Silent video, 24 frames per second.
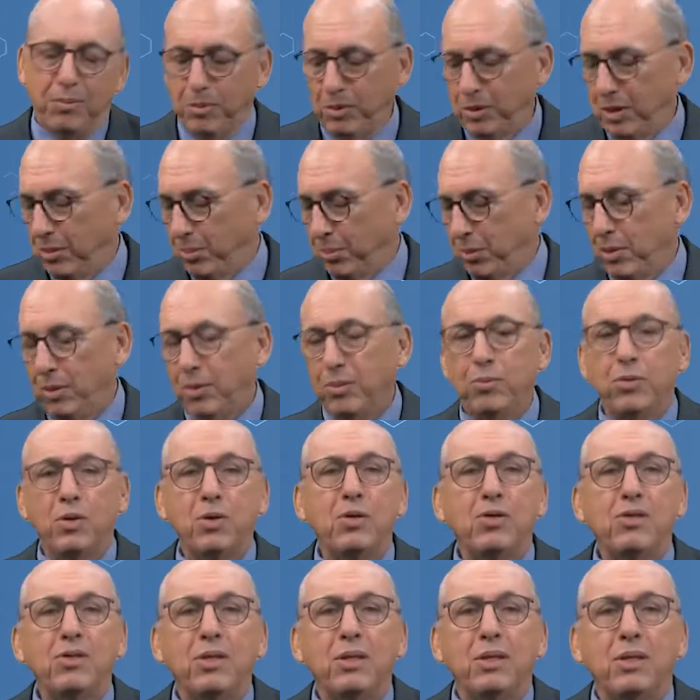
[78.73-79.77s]
Por exemplo, eu
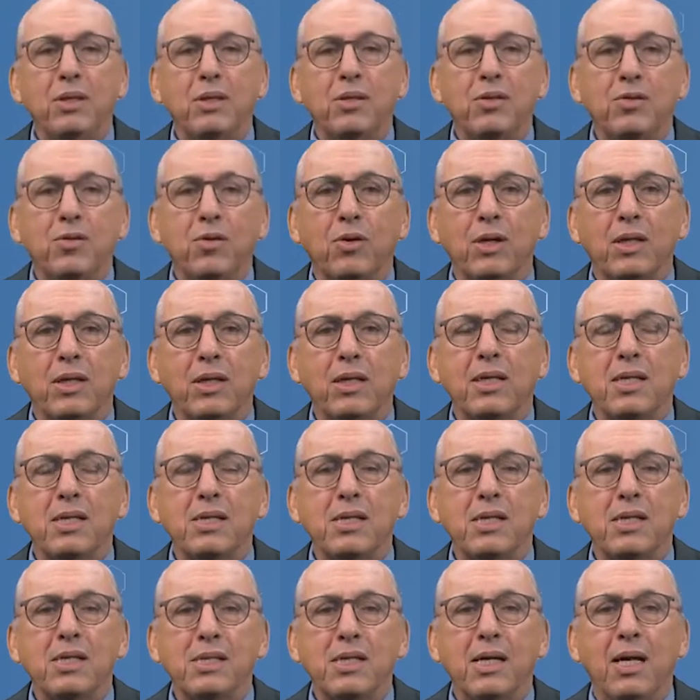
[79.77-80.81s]
hoje estou aqui
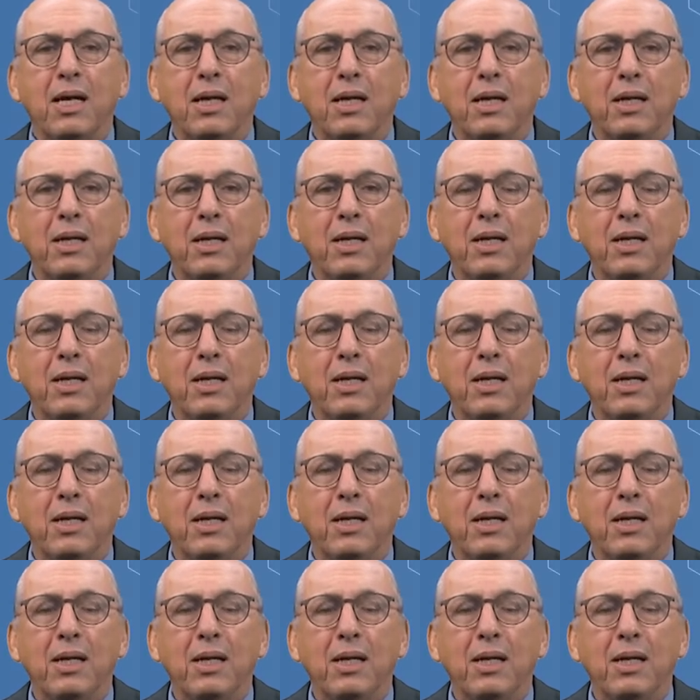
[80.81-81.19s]
nessa sala.